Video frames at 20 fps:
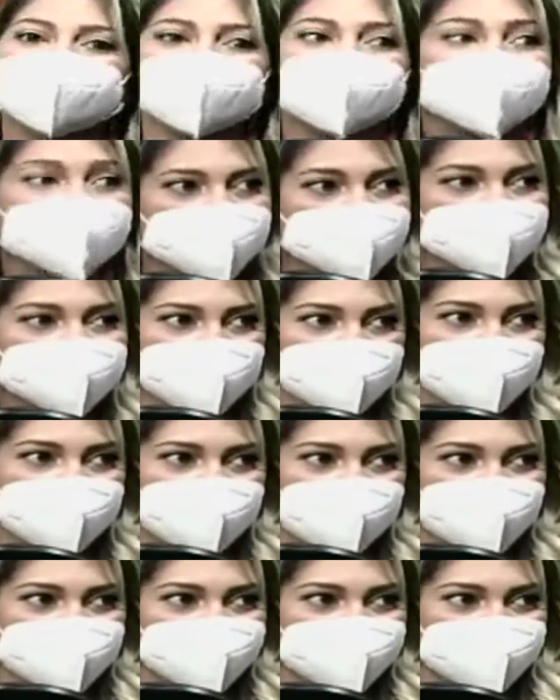son
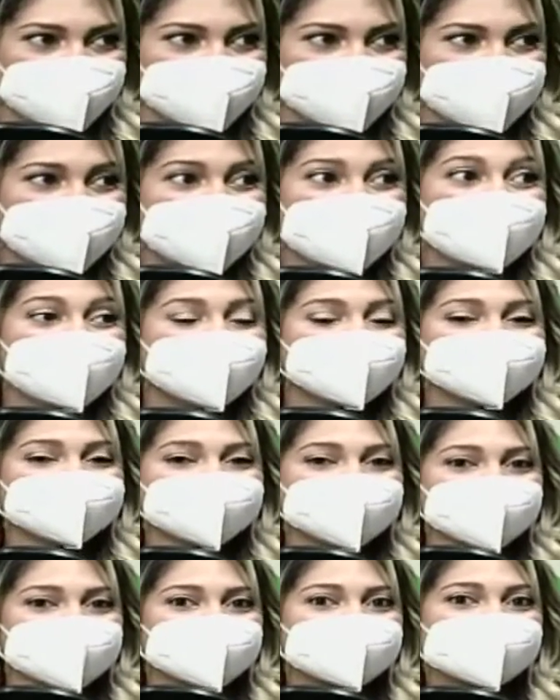diferentes.
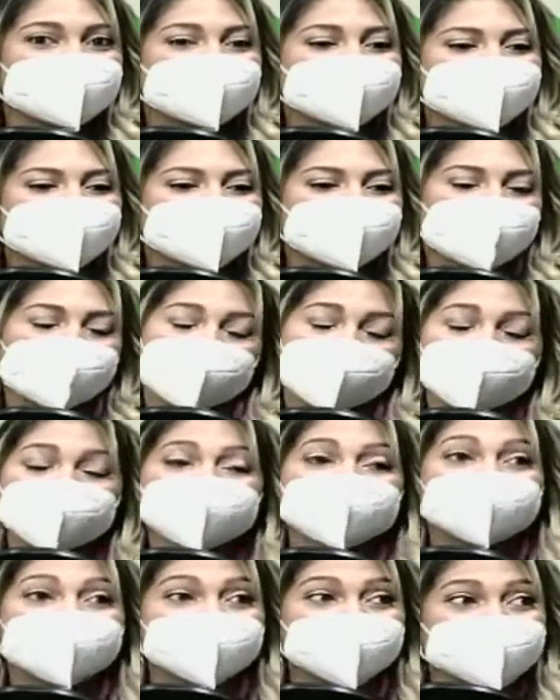Entonces nos hemos
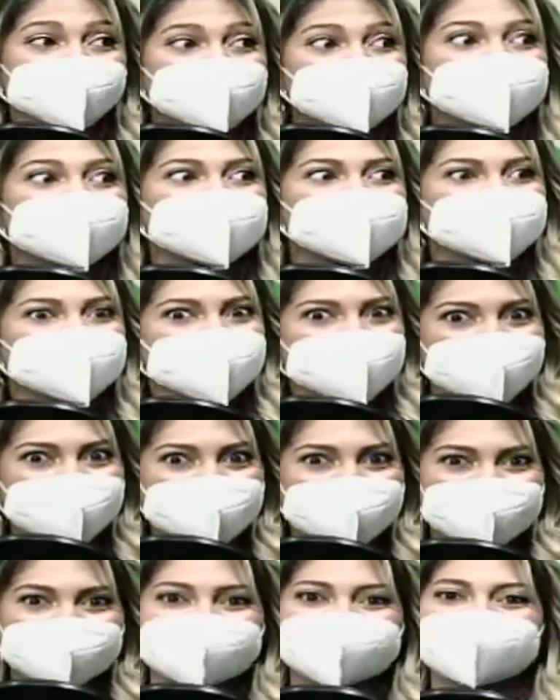tenido que
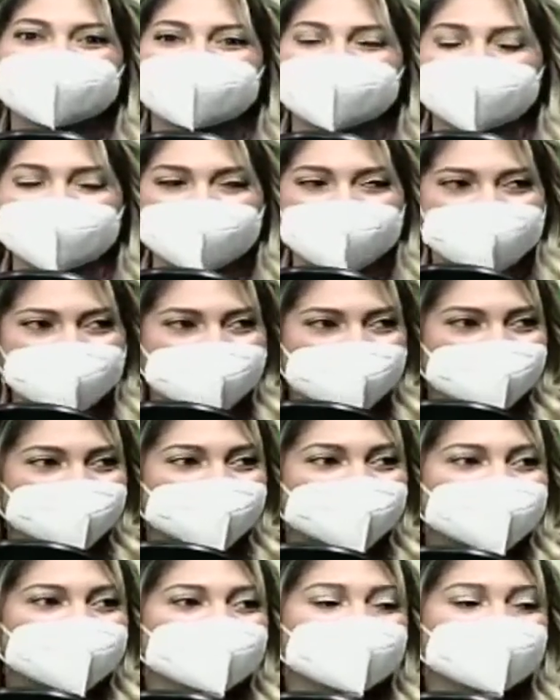preparar, leer,